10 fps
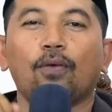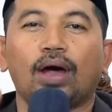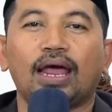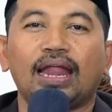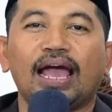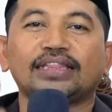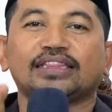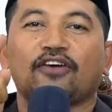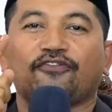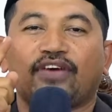wa la
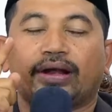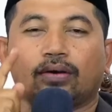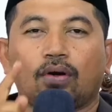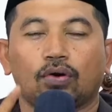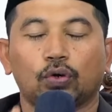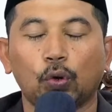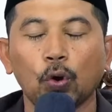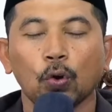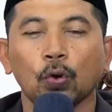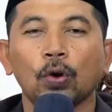
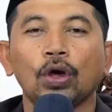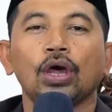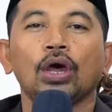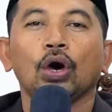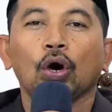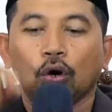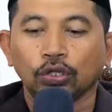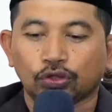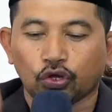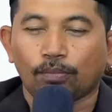tafarraqu
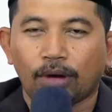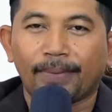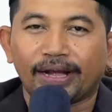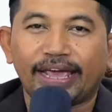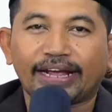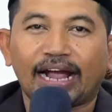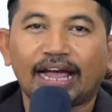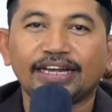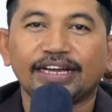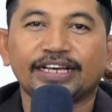untuk
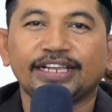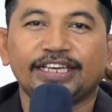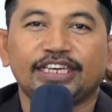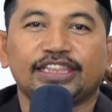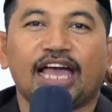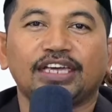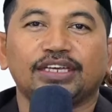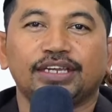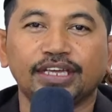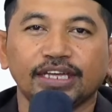memerdekakan negeri kita
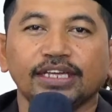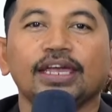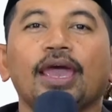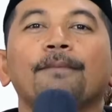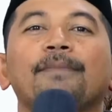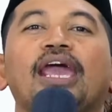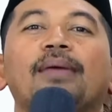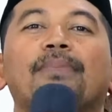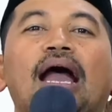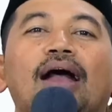ini
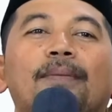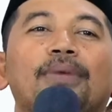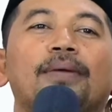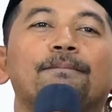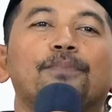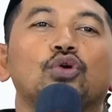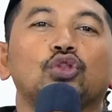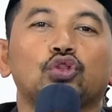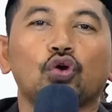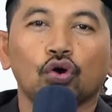memang
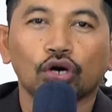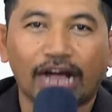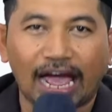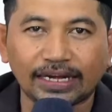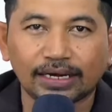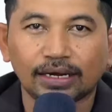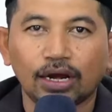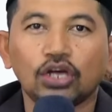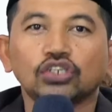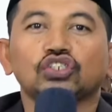membutuhkan
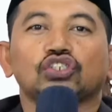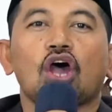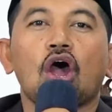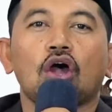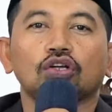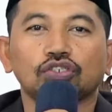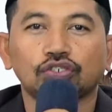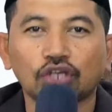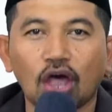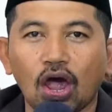
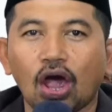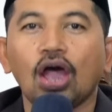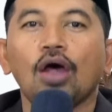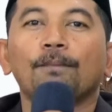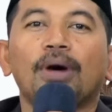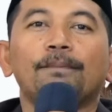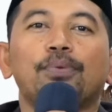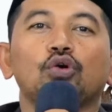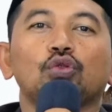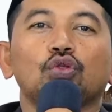sosok,
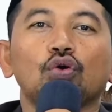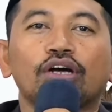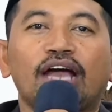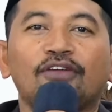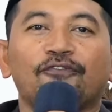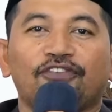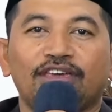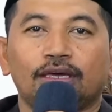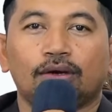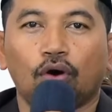membutuhkan
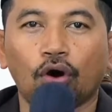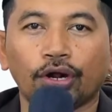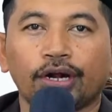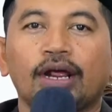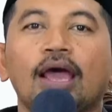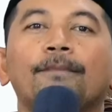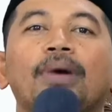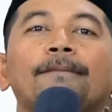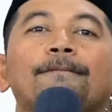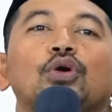figur,
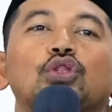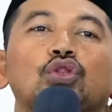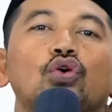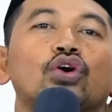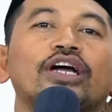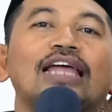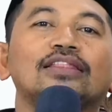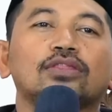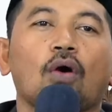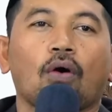
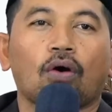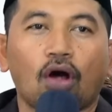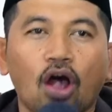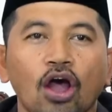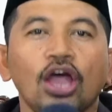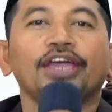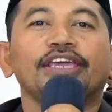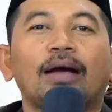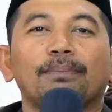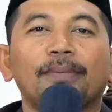membutuhkan tokoh
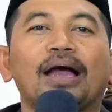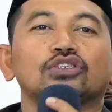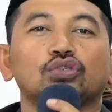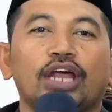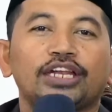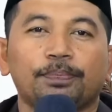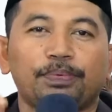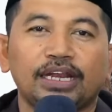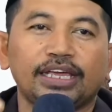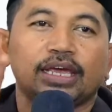yang memang sudah
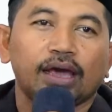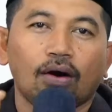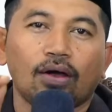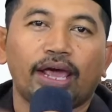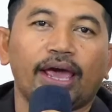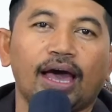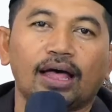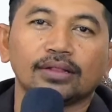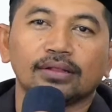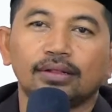dipilih oleh
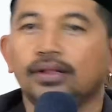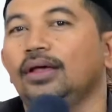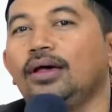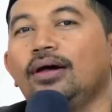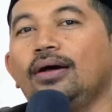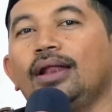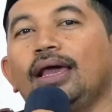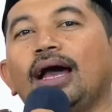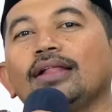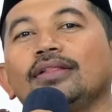Allah
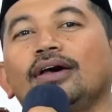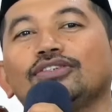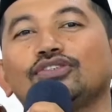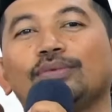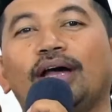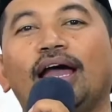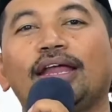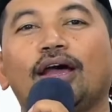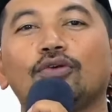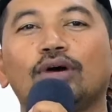oleh Allah
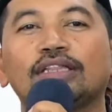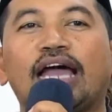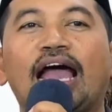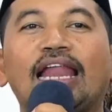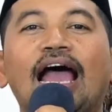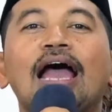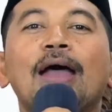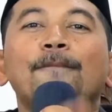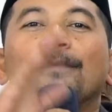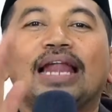Subhanahu wa taala
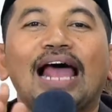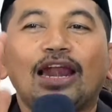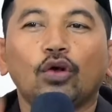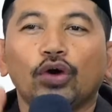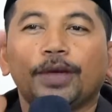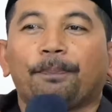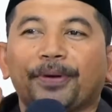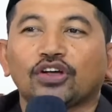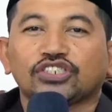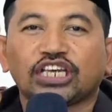melalui
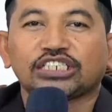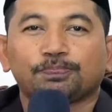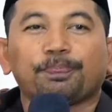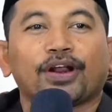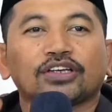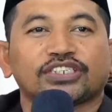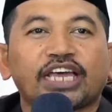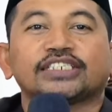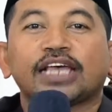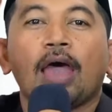
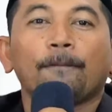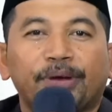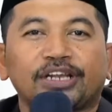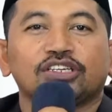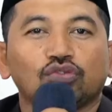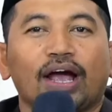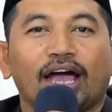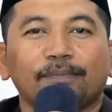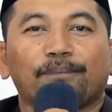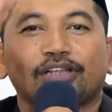proses-proses
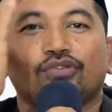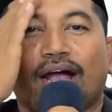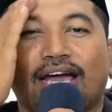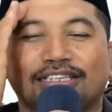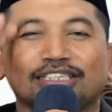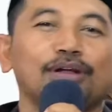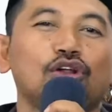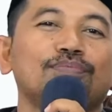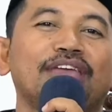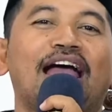perjuangan-perjuangan
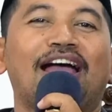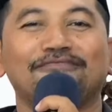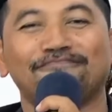sebelumnya.